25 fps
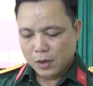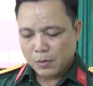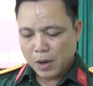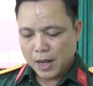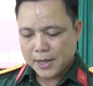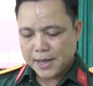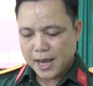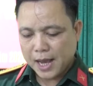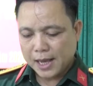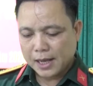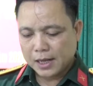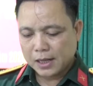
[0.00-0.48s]

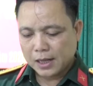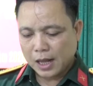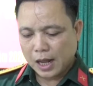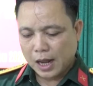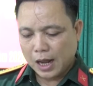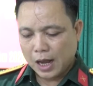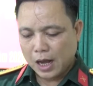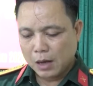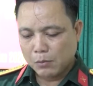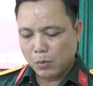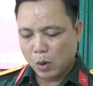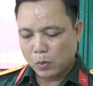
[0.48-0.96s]
thông tin về
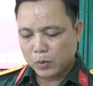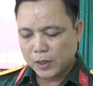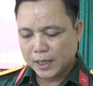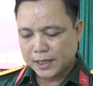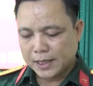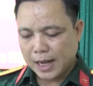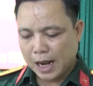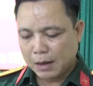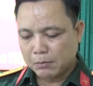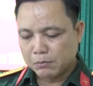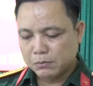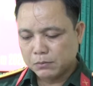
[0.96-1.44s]
tình hình
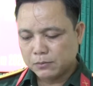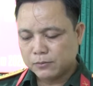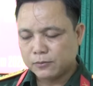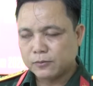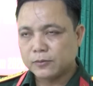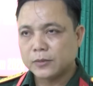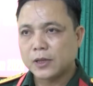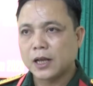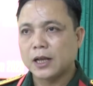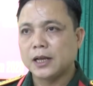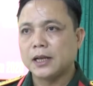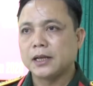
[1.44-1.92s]
bất ổn chính
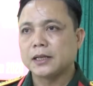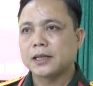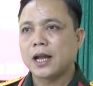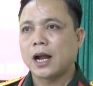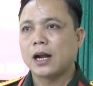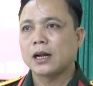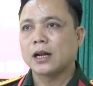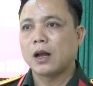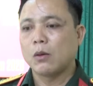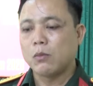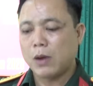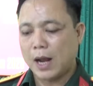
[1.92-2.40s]
trị tại
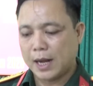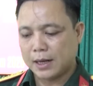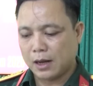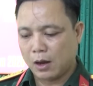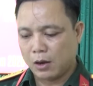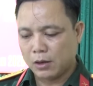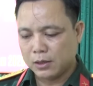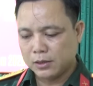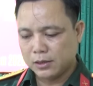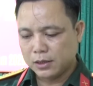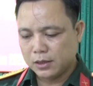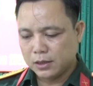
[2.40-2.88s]
Belarus
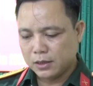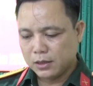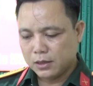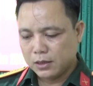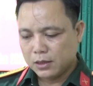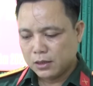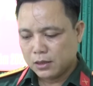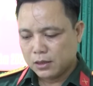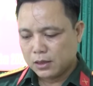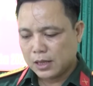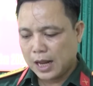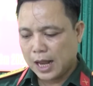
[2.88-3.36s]
sau
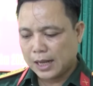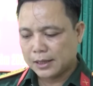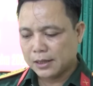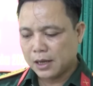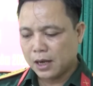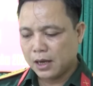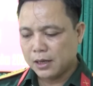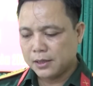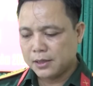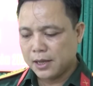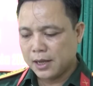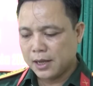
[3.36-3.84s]
cuộc bầu cử tổng